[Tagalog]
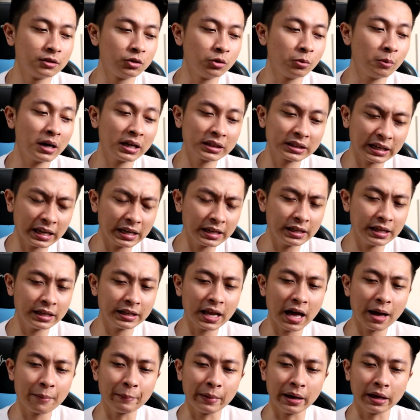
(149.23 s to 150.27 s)
yung mga training
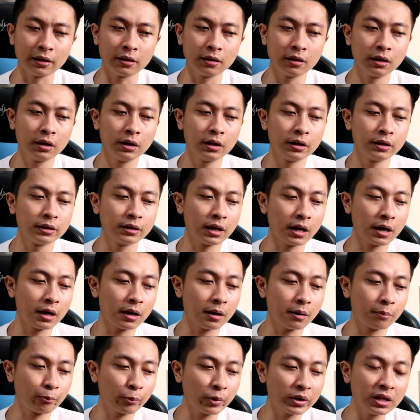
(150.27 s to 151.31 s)
namin
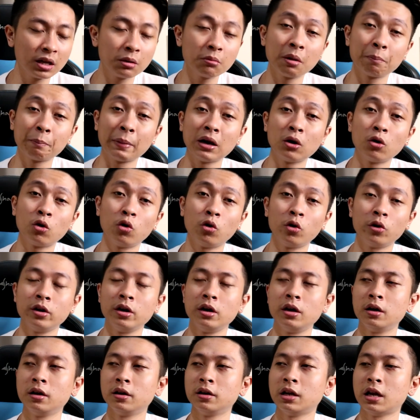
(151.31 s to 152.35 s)
na pwedeng
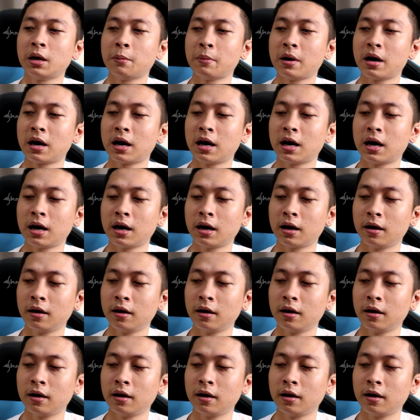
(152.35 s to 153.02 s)
mapanood ng mga